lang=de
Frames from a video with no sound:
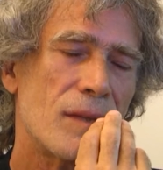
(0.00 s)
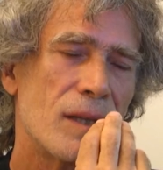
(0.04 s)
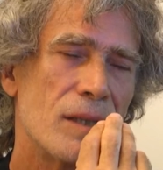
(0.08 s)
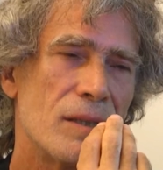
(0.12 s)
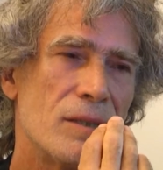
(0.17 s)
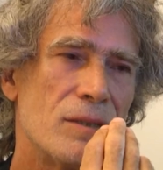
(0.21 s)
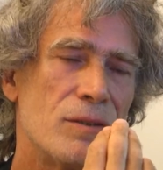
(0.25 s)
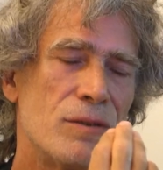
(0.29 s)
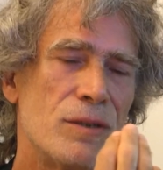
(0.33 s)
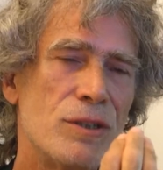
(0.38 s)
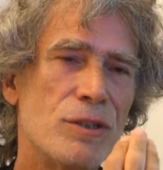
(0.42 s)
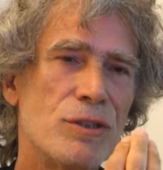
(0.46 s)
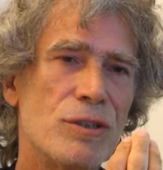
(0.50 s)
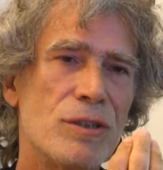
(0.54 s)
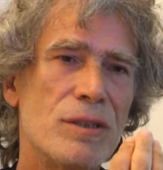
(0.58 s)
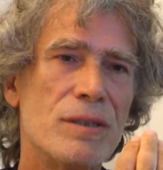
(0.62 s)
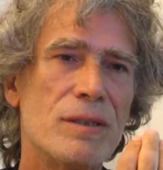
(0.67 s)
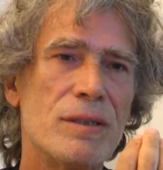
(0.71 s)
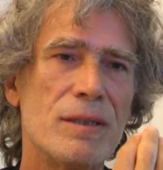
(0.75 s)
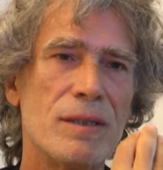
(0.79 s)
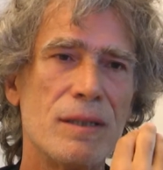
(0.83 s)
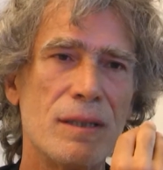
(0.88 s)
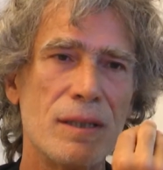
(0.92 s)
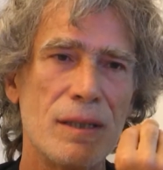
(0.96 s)

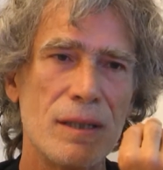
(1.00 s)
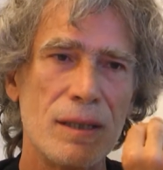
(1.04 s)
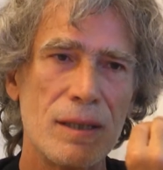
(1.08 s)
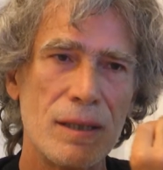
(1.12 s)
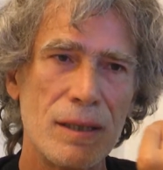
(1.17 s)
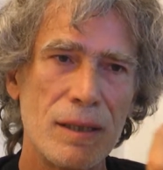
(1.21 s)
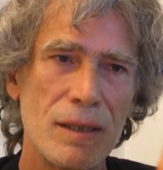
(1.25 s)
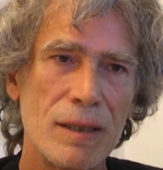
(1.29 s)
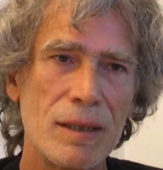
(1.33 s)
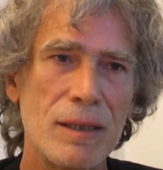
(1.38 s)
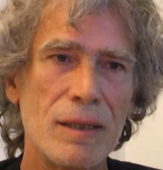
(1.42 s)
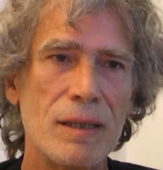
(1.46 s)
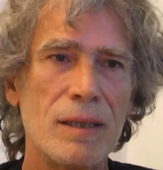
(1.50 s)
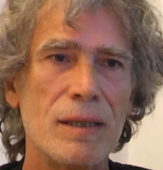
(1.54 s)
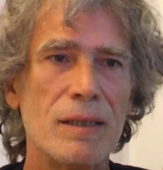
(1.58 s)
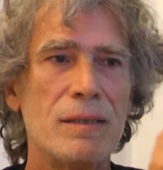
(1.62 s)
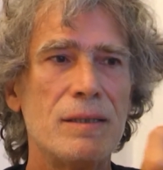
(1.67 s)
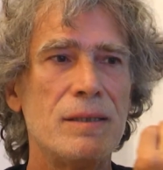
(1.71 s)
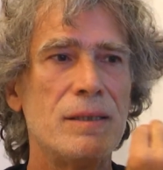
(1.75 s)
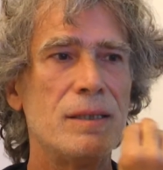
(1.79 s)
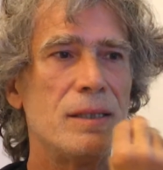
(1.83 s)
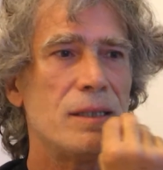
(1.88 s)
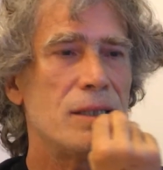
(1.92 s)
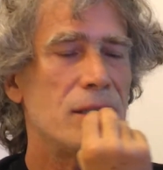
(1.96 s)
zwischen
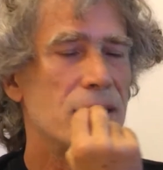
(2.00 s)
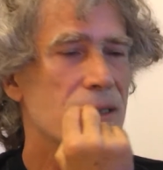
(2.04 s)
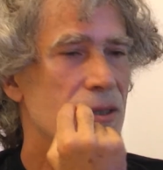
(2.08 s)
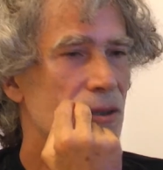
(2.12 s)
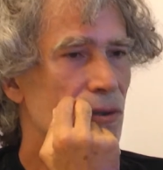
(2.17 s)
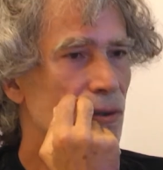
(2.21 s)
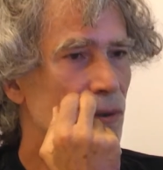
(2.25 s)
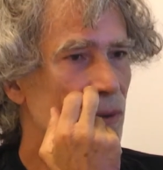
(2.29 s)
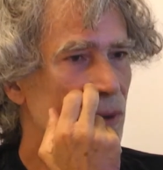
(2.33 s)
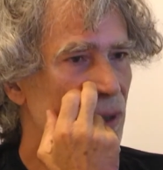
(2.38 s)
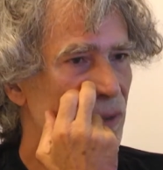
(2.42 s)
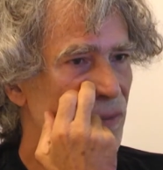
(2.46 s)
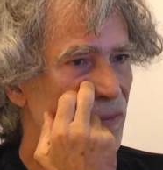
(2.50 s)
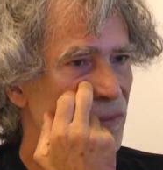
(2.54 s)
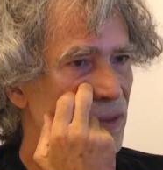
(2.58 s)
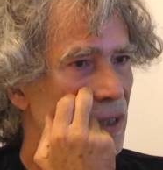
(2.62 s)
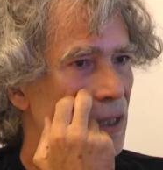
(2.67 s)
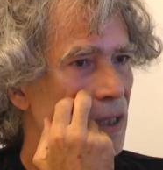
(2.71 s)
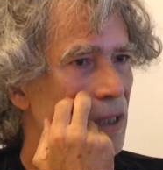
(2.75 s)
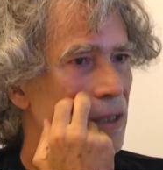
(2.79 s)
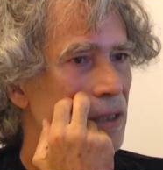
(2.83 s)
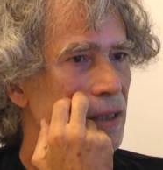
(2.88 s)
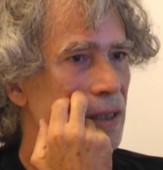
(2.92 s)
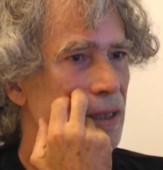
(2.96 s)
die des guten
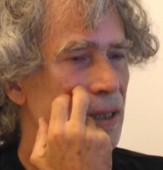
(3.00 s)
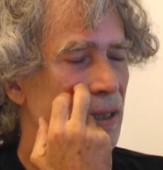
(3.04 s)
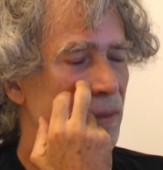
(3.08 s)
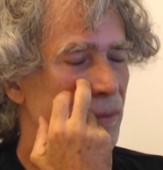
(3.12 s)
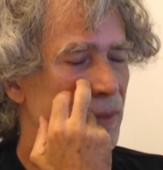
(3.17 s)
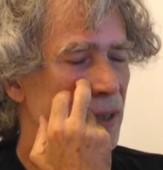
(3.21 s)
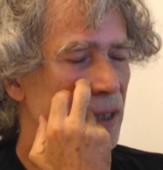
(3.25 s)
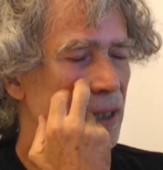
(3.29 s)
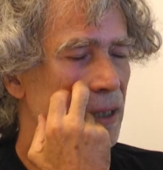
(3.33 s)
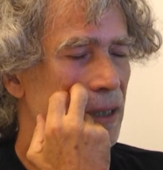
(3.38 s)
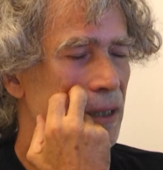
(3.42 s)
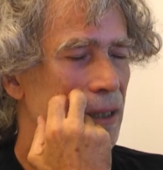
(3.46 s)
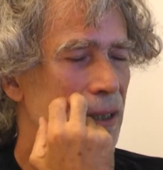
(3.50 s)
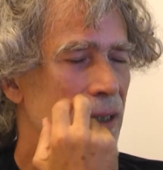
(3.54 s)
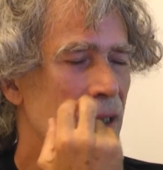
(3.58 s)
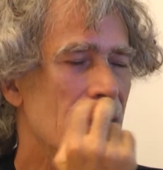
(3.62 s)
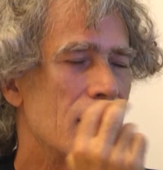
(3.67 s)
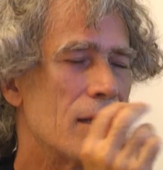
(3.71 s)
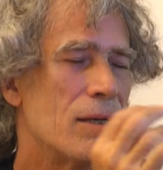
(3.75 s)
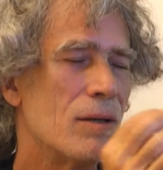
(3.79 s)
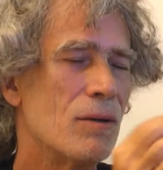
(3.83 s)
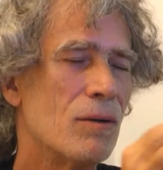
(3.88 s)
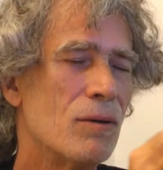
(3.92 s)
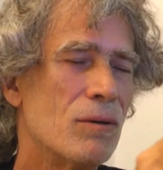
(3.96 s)
Willen in
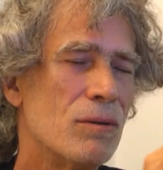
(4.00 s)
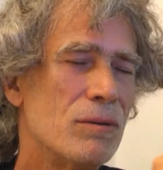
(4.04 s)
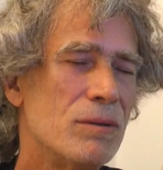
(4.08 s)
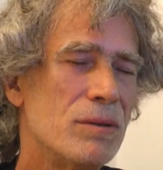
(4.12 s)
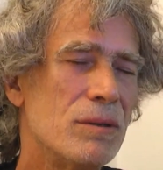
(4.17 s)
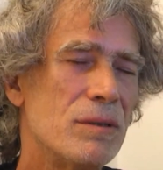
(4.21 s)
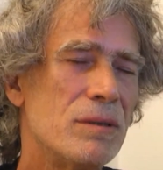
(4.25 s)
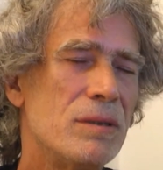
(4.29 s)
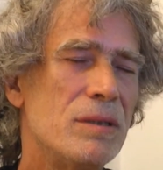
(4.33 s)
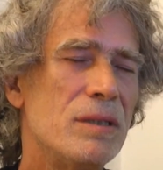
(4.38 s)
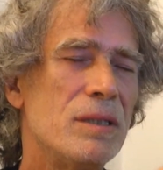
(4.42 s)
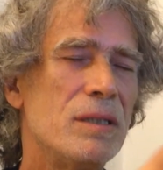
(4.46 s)
Amerika und